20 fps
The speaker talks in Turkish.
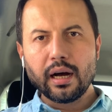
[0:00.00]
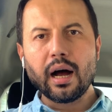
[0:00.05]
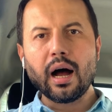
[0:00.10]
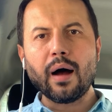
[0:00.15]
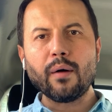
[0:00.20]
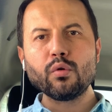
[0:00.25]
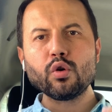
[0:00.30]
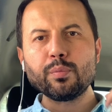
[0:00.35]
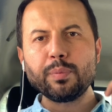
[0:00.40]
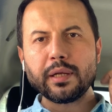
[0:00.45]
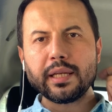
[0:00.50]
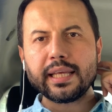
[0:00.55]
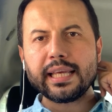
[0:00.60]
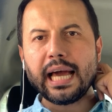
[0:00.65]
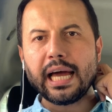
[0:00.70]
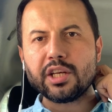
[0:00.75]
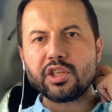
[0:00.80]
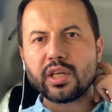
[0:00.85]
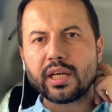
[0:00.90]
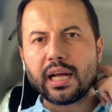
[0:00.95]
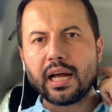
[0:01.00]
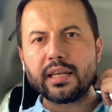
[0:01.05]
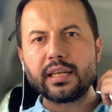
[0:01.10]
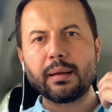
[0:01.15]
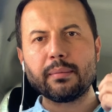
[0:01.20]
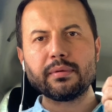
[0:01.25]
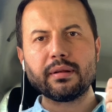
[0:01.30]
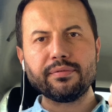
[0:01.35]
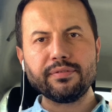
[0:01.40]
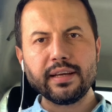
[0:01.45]
Avrupa'da gerçek
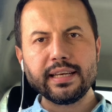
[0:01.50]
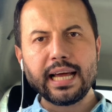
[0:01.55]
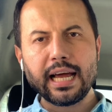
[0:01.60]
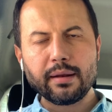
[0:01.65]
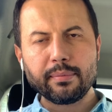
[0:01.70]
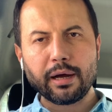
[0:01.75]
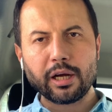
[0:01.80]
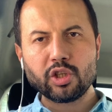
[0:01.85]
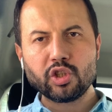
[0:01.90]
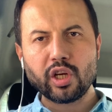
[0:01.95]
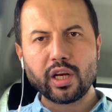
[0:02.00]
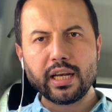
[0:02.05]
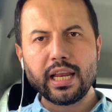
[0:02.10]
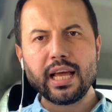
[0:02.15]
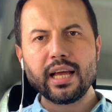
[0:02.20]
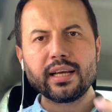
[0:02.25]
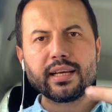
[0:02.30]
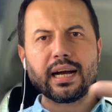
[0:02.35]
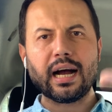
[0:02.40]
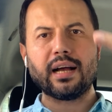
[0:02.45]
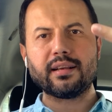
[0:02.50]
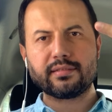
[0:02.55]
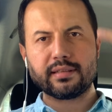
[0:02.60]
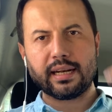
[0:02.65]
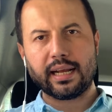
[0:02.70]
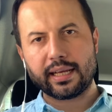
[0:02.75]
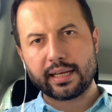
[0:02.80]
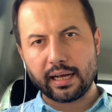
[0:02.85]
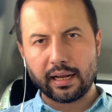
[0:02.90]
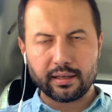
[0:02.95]
anlamda Fenerbahçe ile
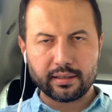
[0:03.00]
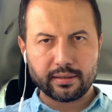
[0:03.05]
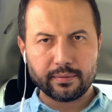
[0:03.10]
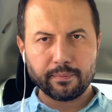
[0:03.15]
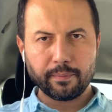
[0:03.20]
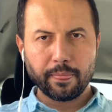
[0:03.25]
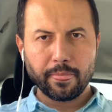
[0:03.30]
Galatasaray kaldı.